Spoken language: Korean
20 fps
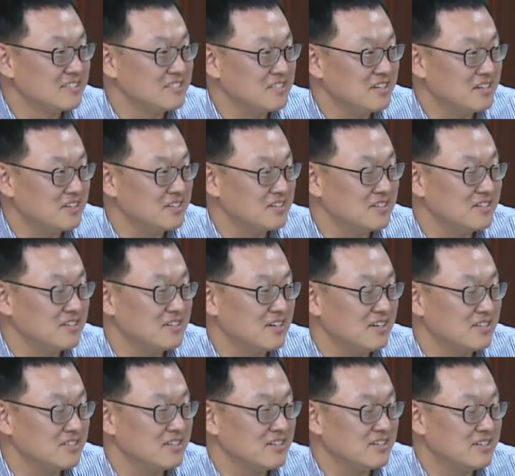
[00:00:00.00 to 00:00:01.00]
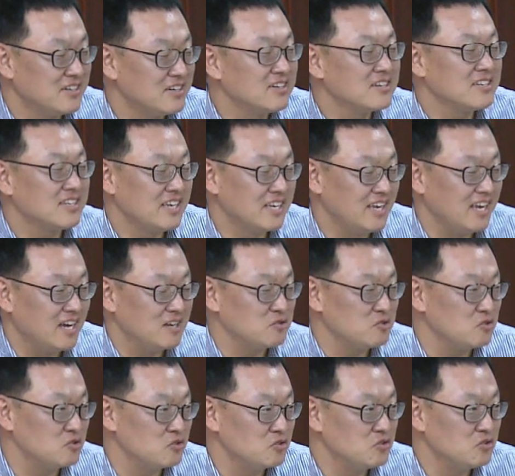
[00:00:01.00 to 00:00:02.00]
그래서 그래서 그렇게
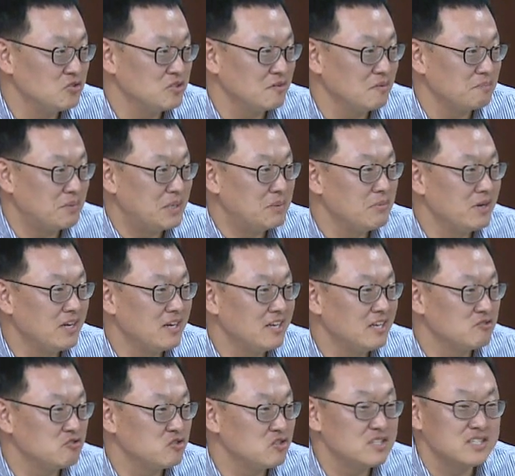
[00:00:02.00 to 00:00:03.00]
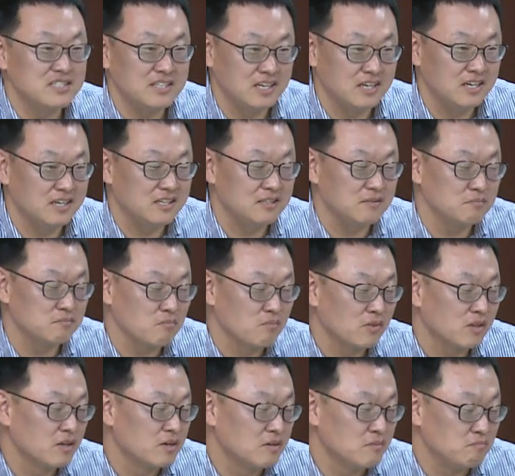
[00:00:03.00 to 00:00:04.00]
아주 좀 비밀리에 추진된
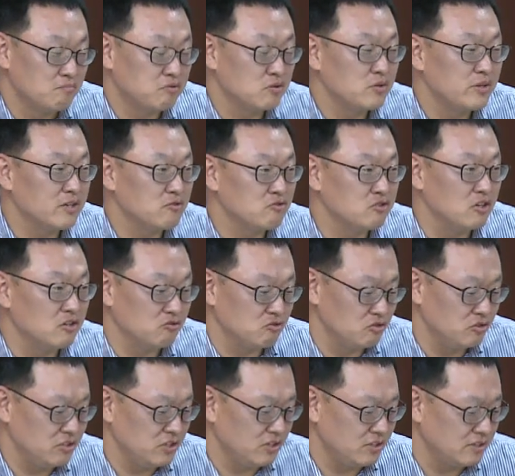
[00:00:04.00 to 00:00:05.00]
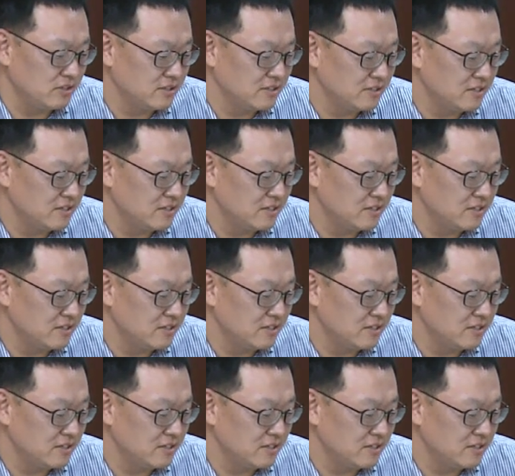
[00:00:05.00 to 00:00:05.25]
음. 프로젝트였고요.